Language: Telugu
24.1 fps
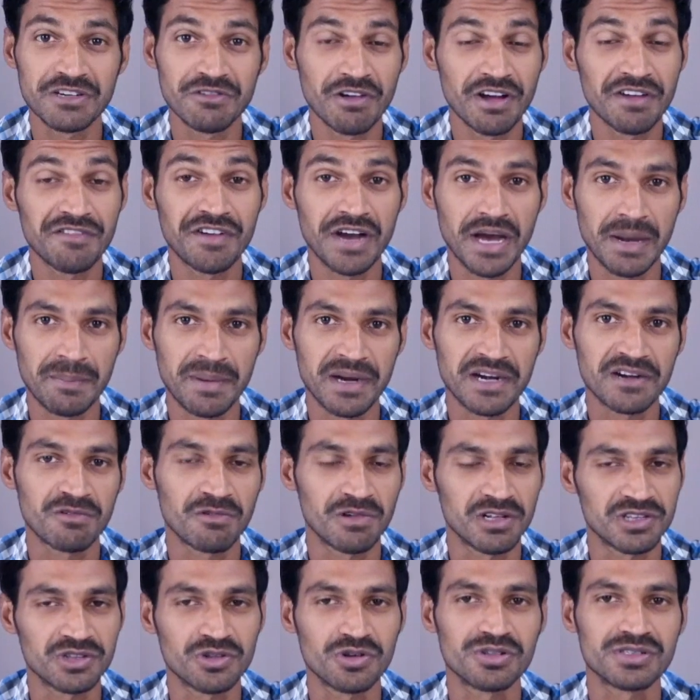వన్ యూఐ ఫైవ్ పాయింట్
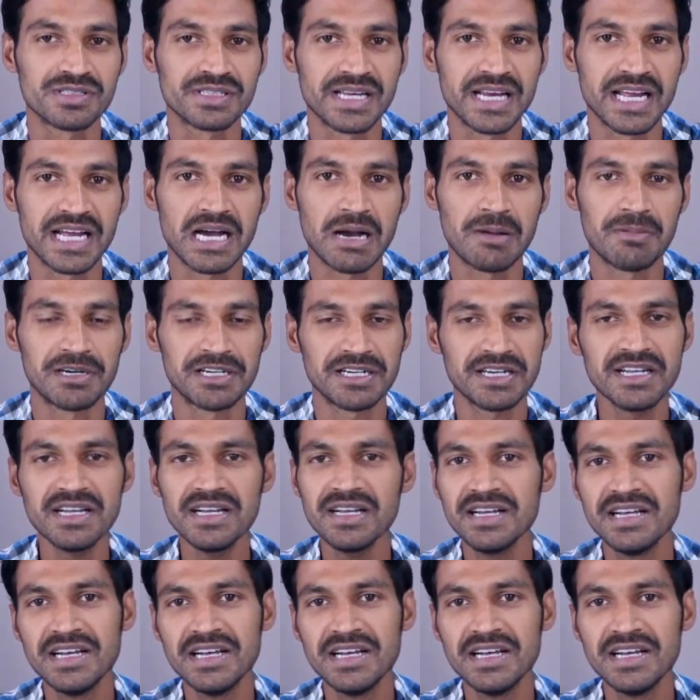వన్తో వస్తున్నాయి కాబట్టి